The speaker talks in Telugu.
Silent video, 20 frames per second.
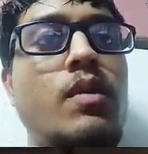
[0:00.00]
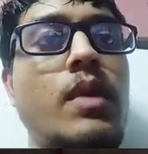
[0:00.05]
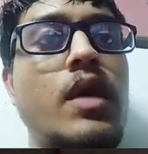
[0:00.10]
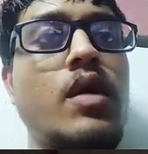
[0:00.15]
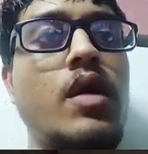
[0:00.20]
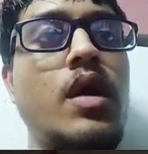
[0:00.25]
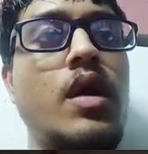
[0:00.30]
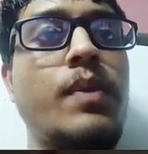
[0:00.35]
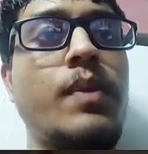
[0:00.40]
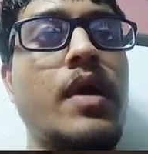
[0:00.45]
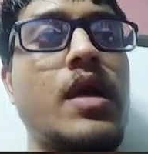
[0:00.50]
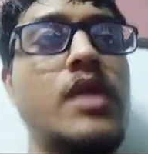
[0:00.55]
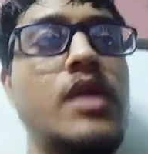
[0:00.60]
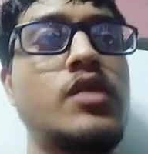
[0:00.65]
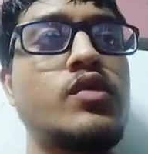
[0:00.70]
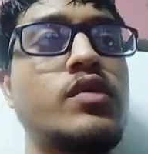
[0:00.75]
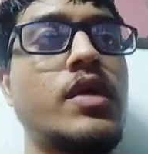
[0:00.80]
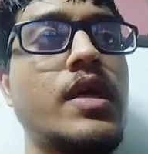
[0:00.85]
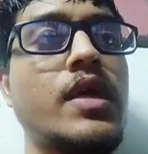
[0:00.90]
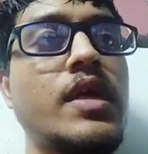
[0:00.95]
మై గాడ్
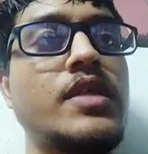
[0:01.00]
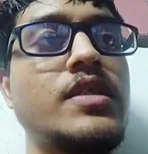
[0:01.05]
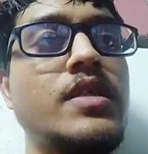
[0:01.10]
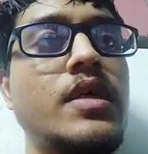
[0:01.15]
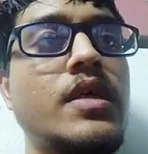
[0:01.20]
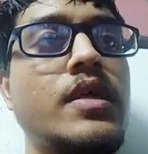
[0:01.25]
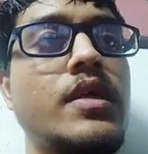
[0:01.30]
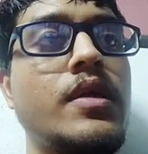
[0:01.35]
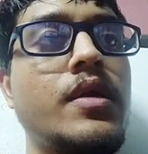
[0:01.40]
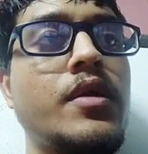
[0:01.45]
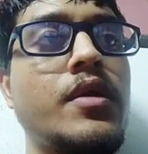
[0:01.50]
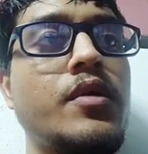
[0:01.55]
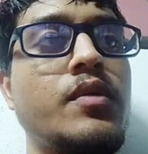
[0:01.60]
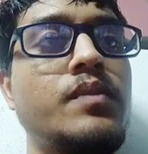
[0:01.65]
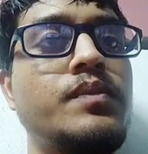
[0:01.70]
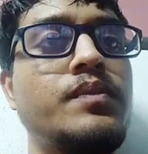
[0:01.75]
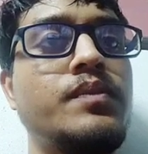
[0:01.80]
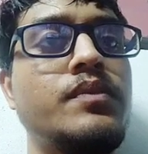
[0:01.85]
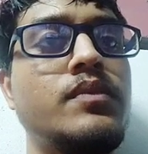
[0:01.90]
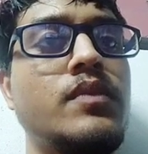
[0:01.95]
పట్టేసుకుంటాడు ఖచ్చితంగా నిన్నాడు
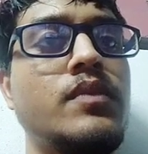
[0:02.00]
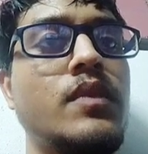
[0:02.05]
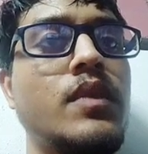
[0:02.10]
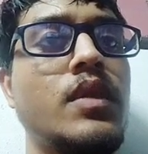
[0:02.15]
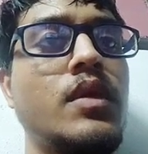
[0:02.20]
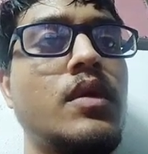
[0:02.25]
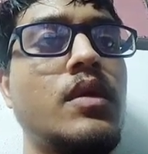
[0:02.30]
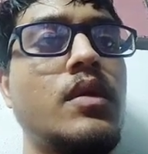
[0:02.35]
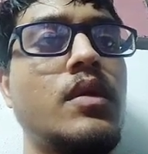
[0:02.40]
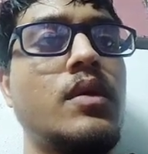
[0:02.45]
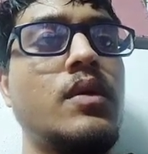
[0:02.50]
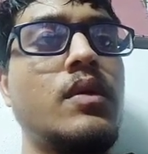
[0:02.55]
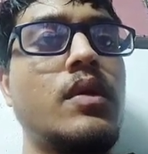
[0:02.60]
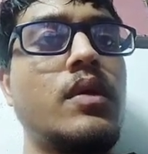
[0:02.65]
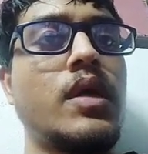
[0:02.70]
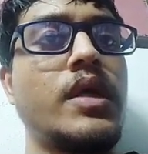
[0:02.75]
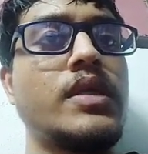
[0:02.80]
ఓకే